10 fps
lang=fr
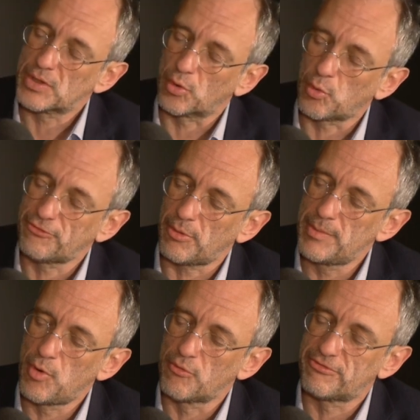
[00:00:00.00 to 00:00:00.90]
euh,
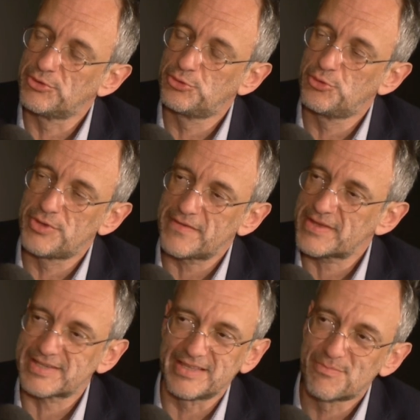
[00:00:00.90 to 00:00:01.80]
conformément aux 22
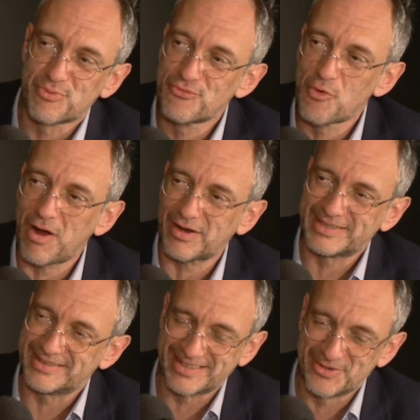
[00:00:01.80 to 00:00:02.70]
dernières années de pouvoir
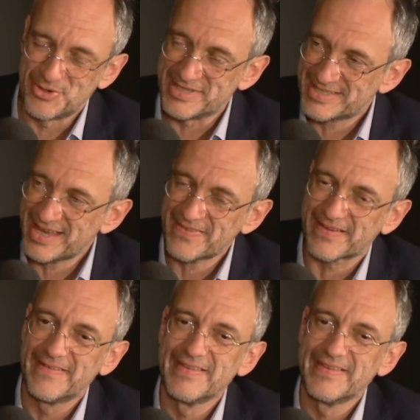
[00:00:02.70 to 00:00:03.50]
qui étaient les siennes,